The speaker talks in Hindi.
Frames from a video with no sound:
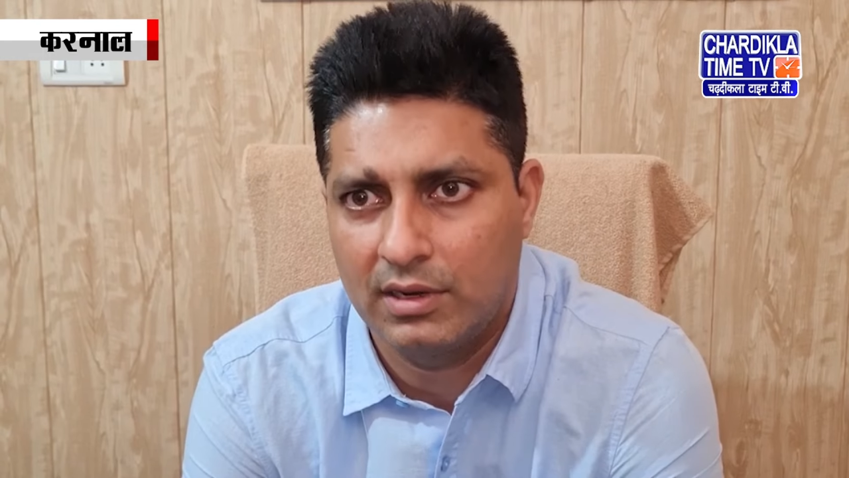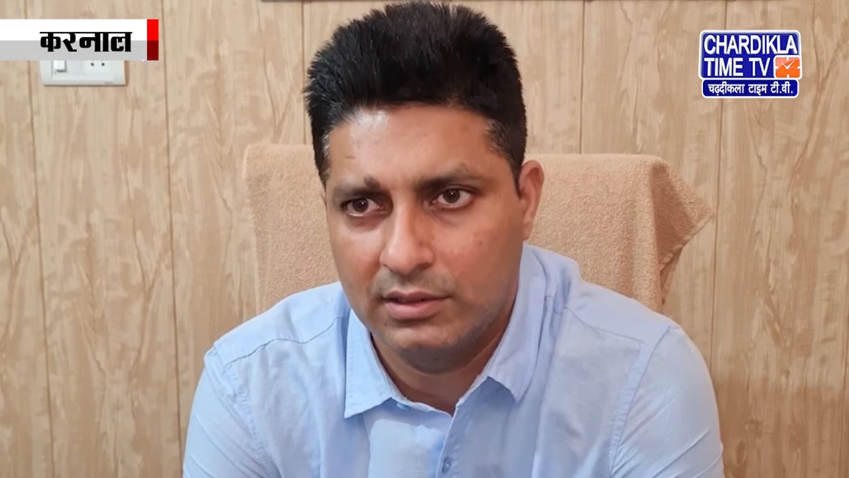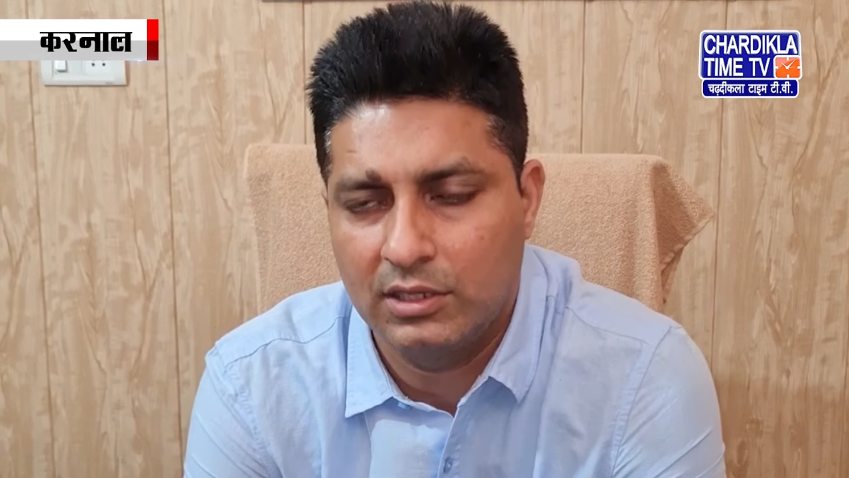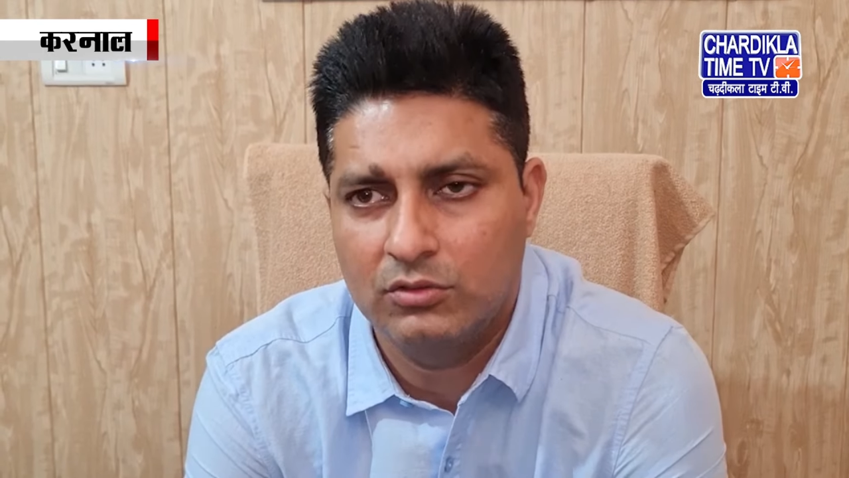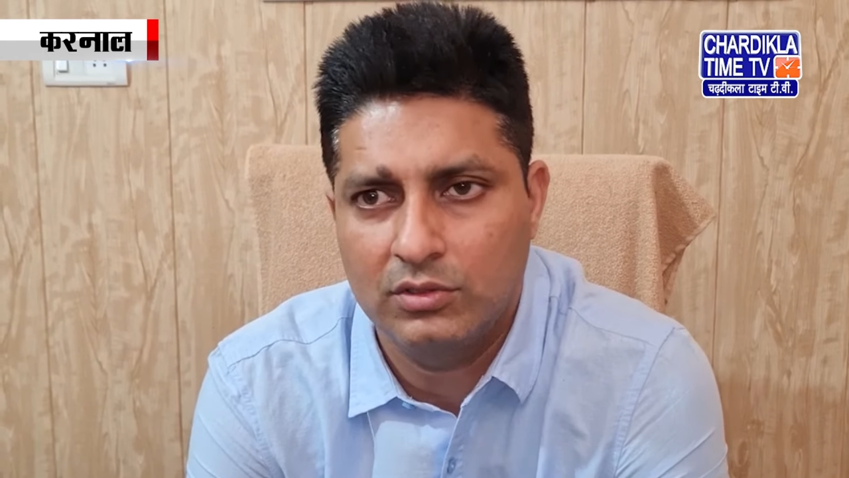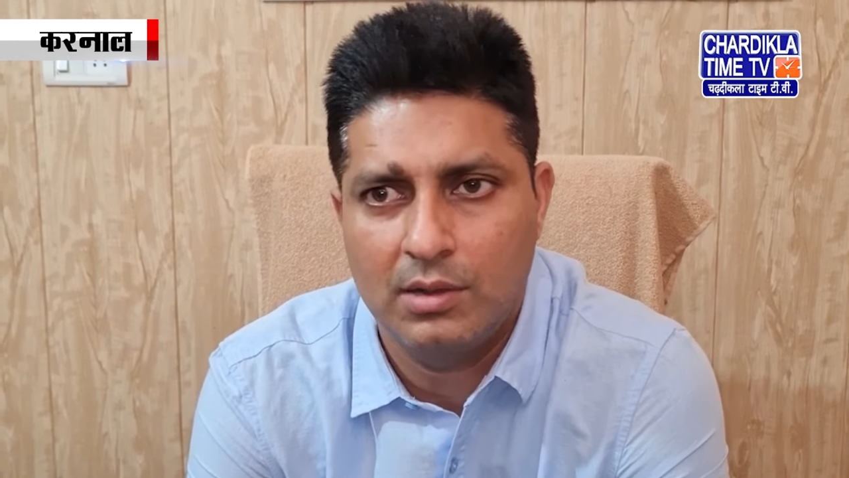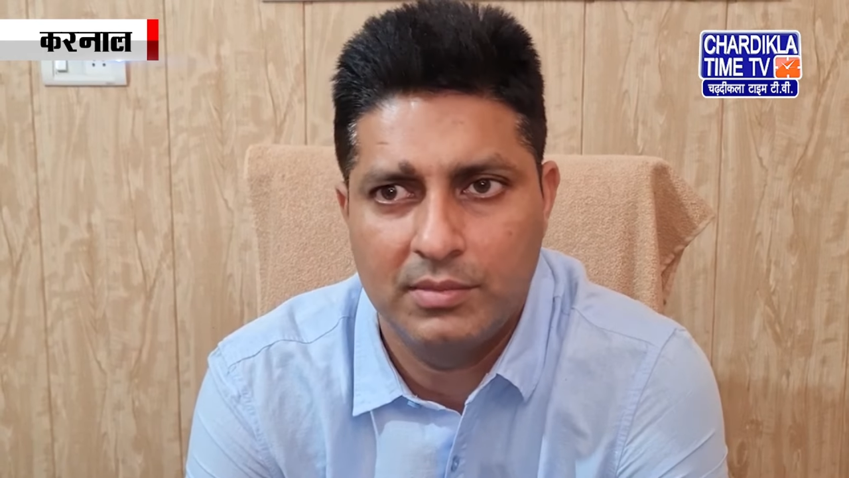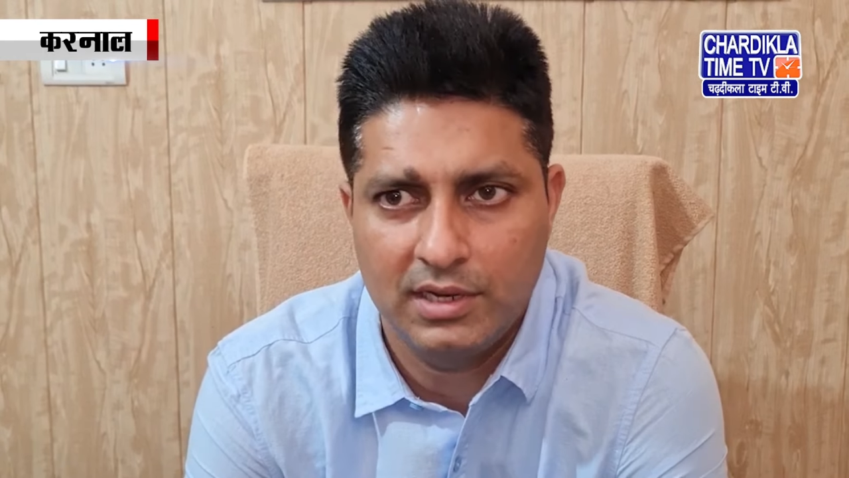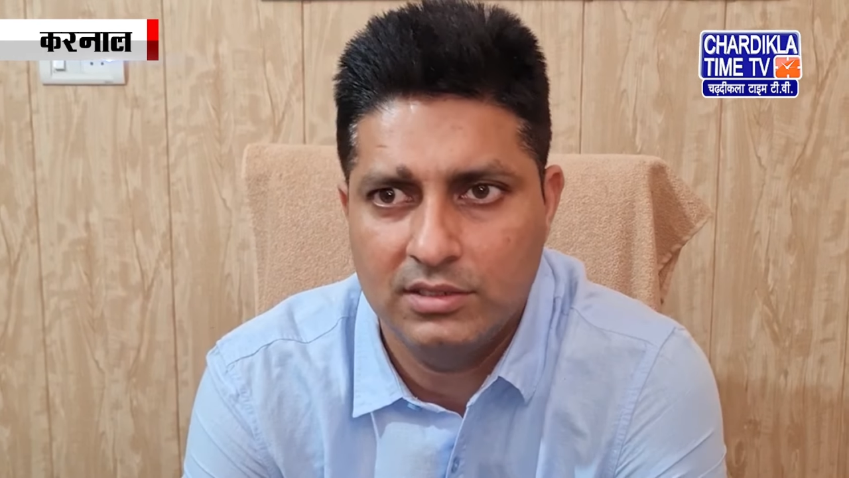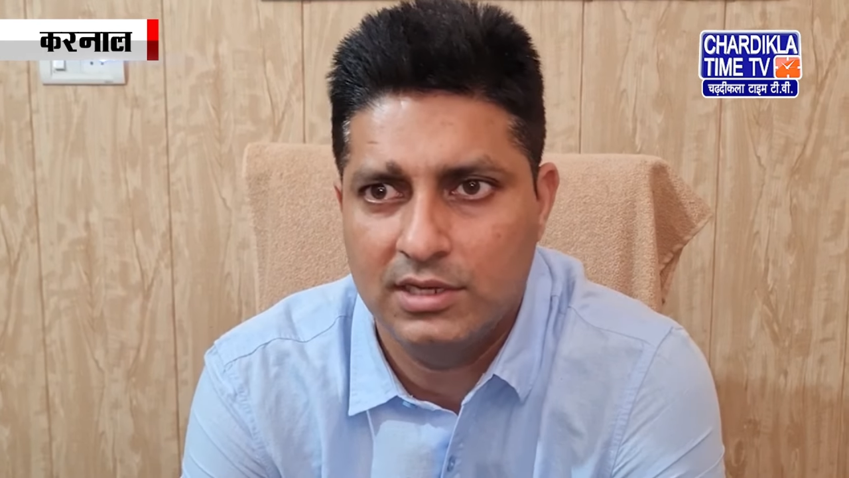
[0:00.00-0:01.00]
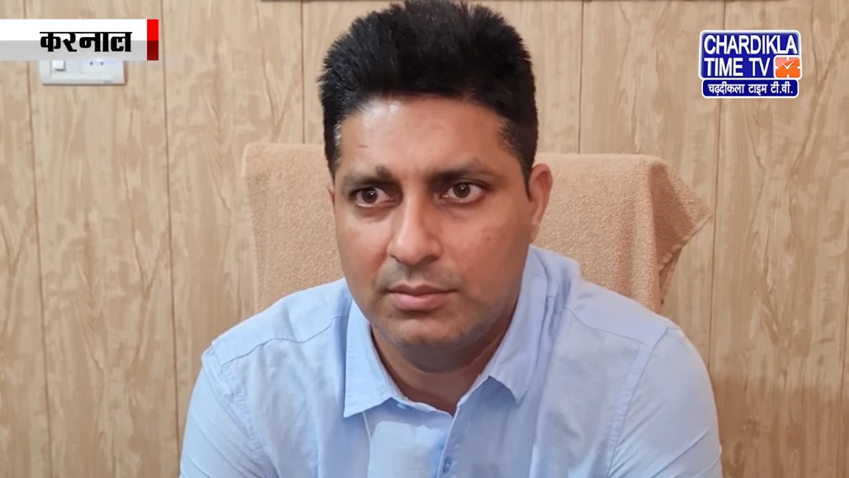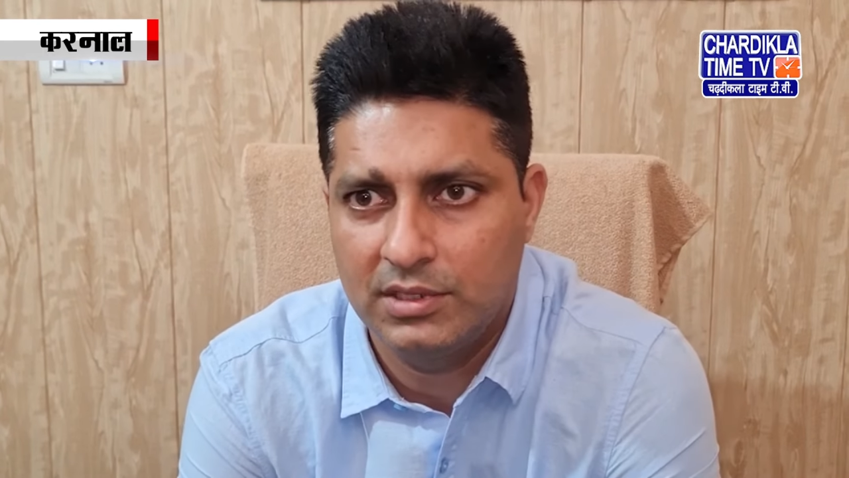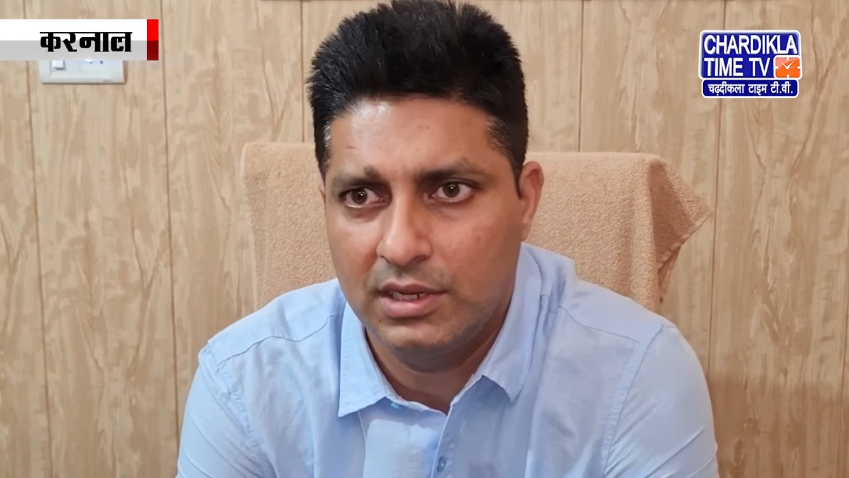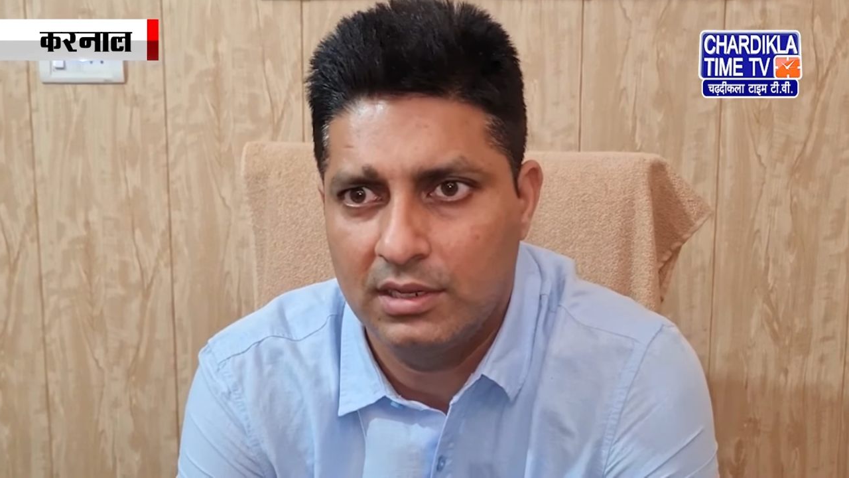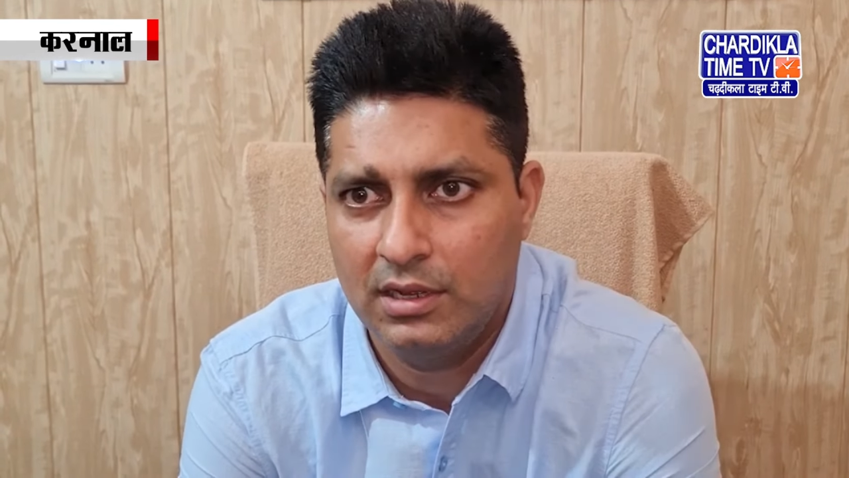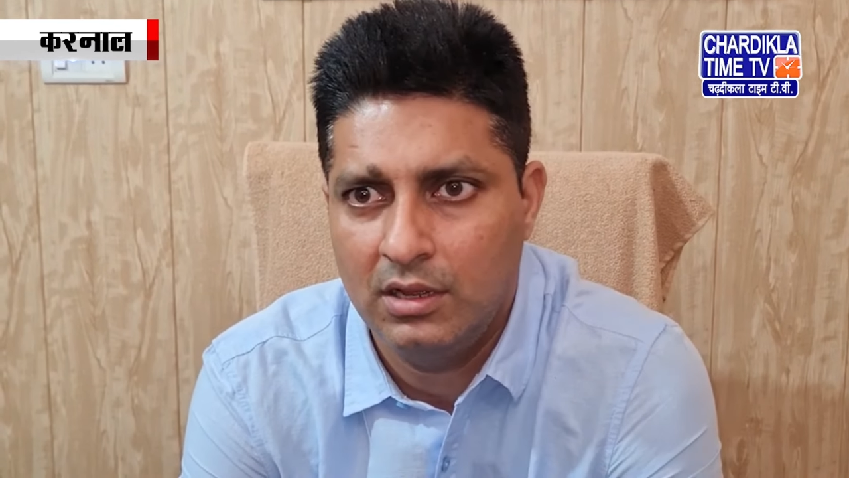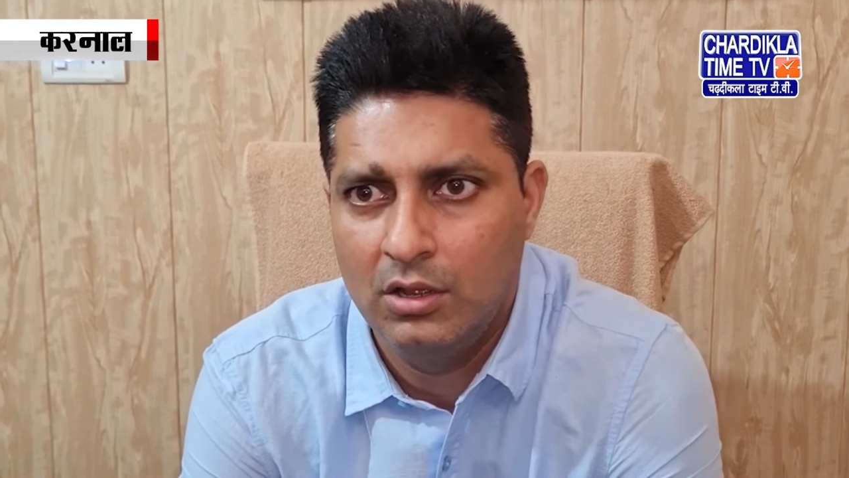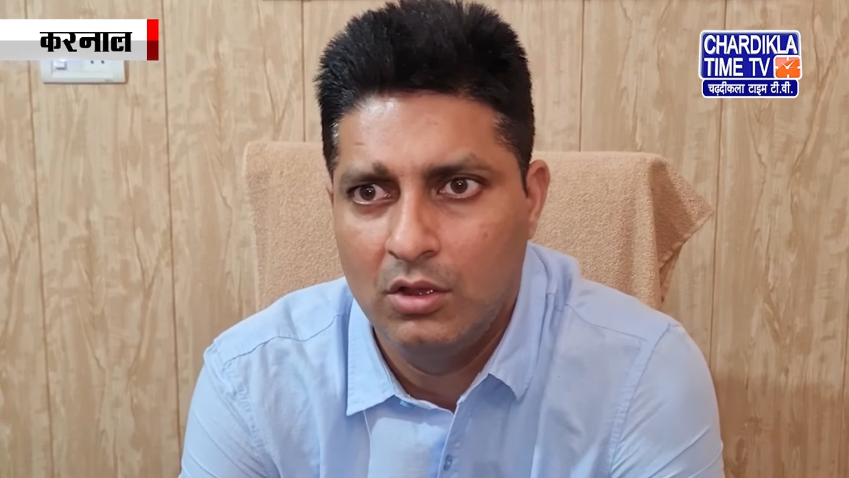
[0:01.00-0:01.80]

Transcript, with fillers: वारदात को हमने ही अंजाम दिया था